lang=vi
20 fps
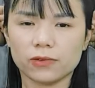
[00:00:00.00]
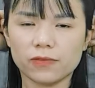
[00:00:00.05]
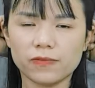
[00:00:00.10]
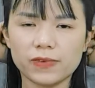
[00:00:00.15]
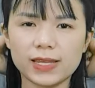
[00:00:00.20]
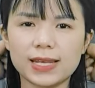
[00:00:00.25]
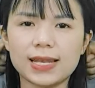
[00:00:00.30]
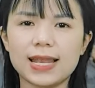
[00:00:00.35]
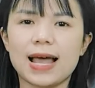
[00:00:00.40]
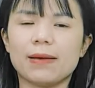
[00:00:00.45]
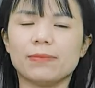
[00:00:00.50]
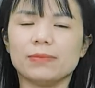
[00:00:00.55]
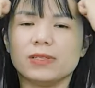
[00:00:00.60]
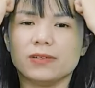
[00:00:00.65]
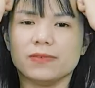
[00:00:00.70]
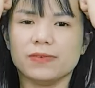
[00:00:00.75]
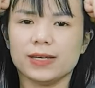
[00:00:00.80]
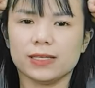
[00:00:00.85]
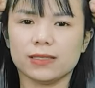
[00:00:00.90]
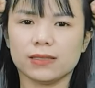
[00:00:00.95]
Quý vị làm
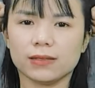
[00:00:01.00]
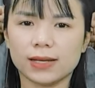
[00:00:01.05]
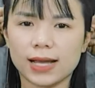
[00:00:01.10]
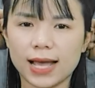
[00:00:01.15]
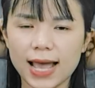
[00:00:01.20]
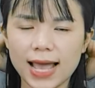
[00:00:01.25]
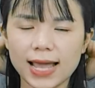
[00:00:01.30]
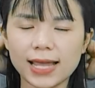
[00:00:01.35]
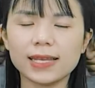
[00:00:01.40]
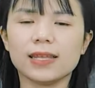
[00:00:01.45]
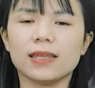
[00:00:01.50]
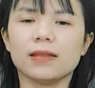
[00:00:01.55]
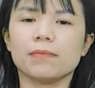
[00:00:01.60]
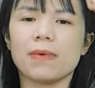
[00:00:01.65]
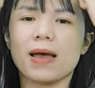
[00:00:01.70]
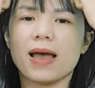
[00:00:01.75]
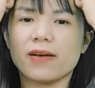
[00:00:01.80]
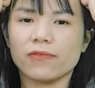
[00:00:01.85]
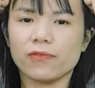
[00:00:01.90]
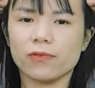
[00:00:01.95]
như vậy từ 2
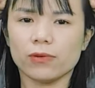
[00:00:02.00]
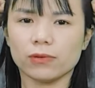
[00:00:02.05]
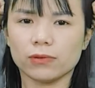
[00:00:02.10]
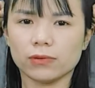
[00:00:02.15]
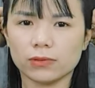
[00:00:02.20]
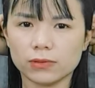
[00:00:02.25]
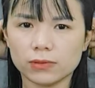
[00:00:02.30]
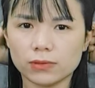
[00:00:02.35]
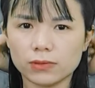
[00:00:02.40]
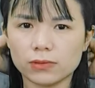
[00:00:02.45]
đến 3 phút